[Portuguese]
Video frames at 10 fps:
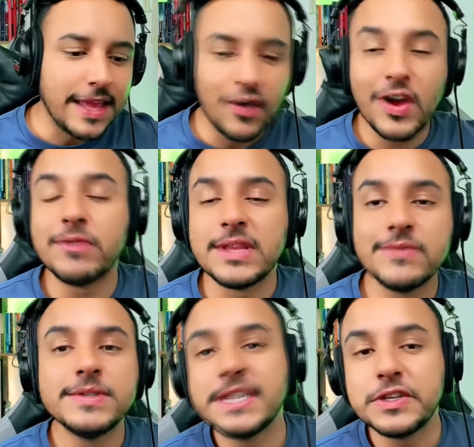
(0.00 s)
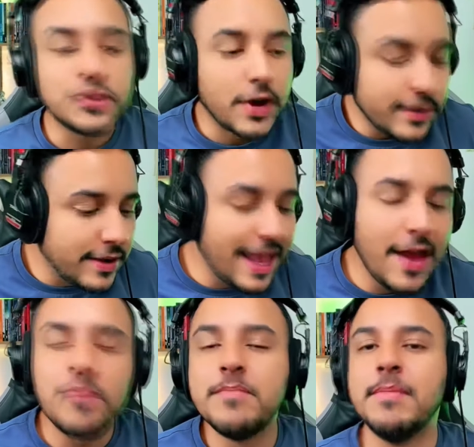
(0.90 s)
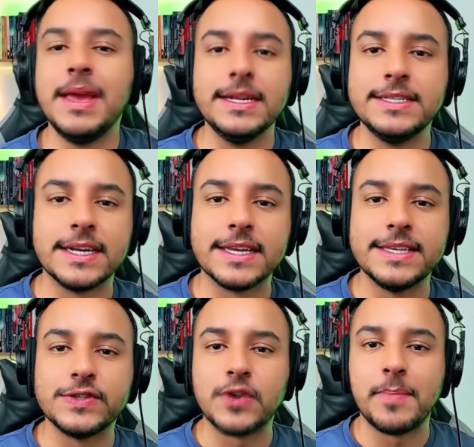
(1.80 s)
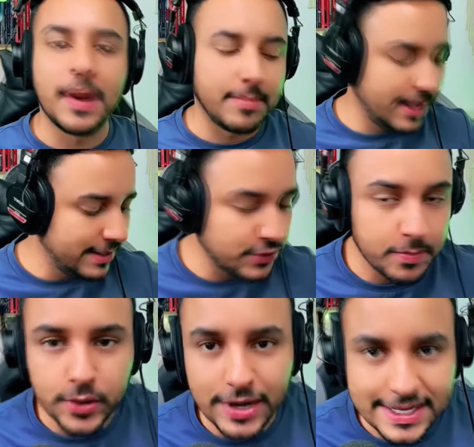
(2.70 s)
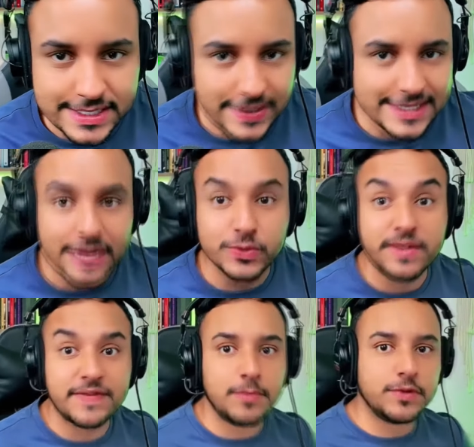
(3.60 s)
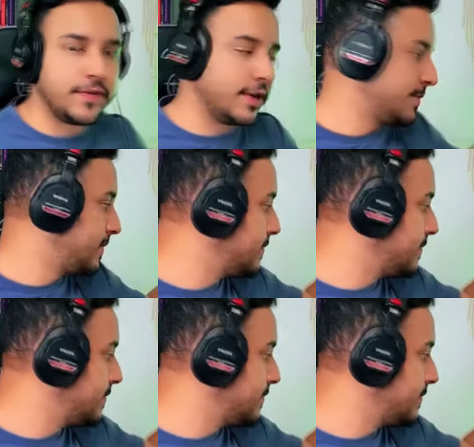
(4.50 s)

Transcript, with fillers: que agora eu tenho um escritório realmente aqui só pra mim. Deixa eu pôr lá, senão essa luz vai ficar muito forte